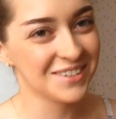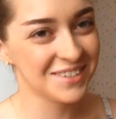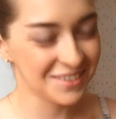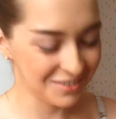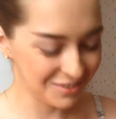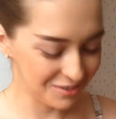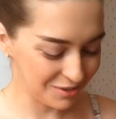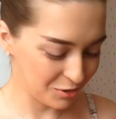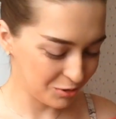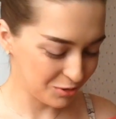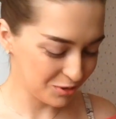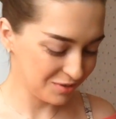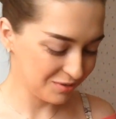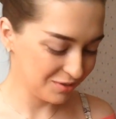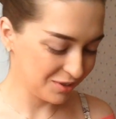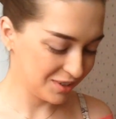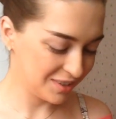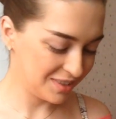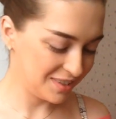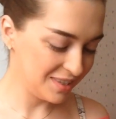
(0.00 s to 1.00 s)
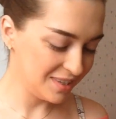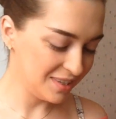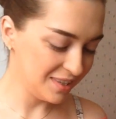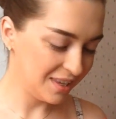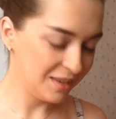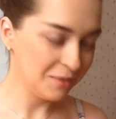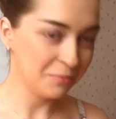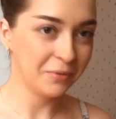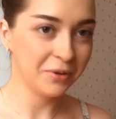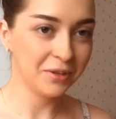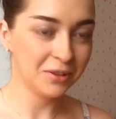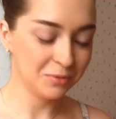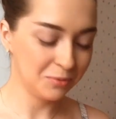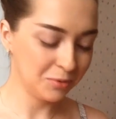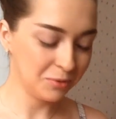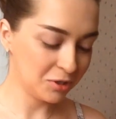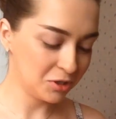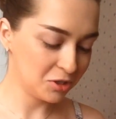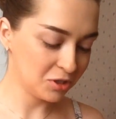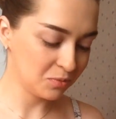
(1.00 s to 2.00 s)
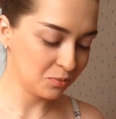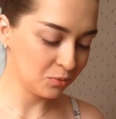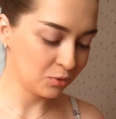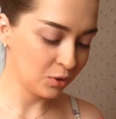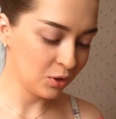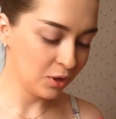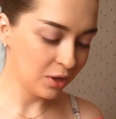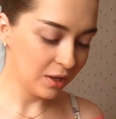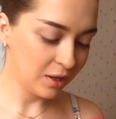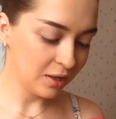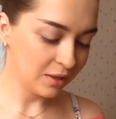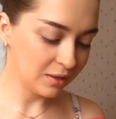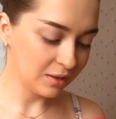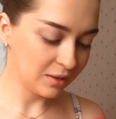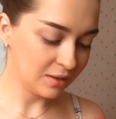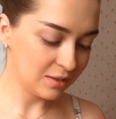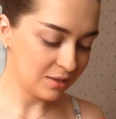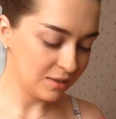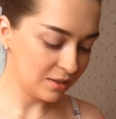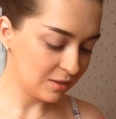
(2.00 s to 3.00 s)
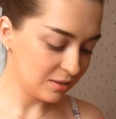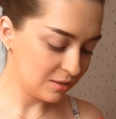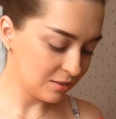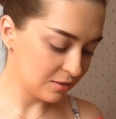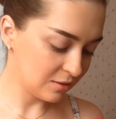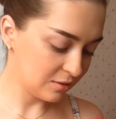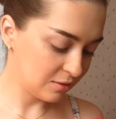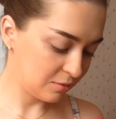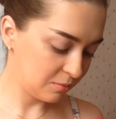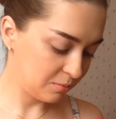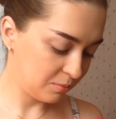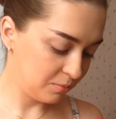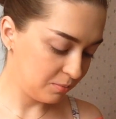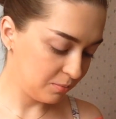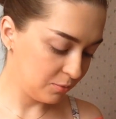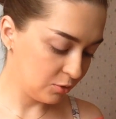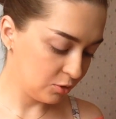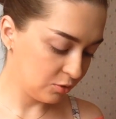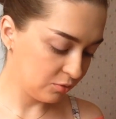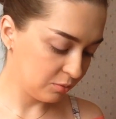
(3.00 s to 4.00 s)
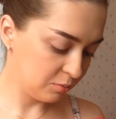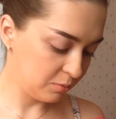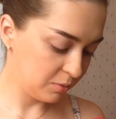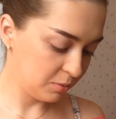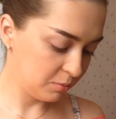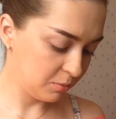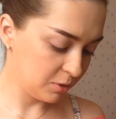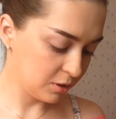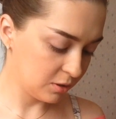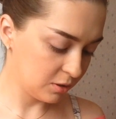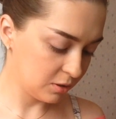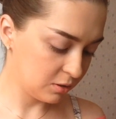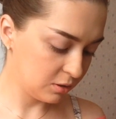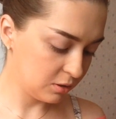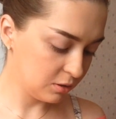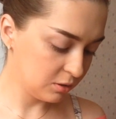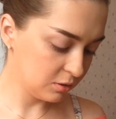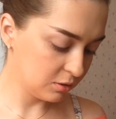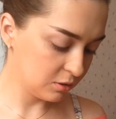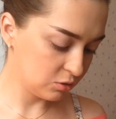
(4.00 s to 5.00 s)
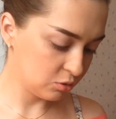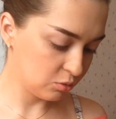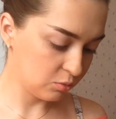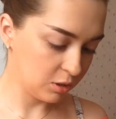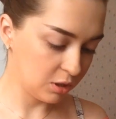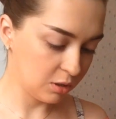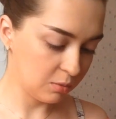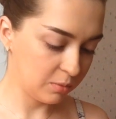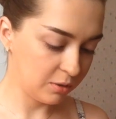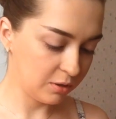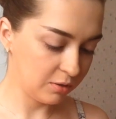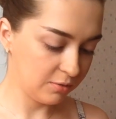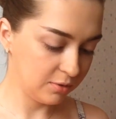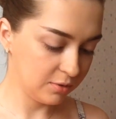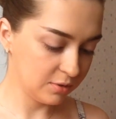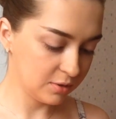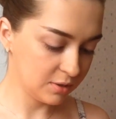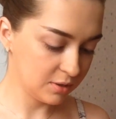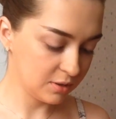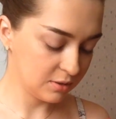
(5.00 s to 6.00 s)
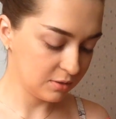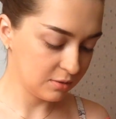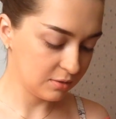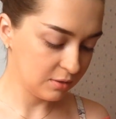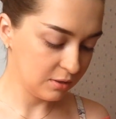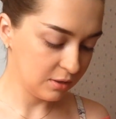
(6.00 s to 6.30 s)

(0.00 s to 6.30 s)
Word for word: розового, розовых теней. Поэтому я сейчас буду наносить э, новый пигмент от Inglot у меня появился.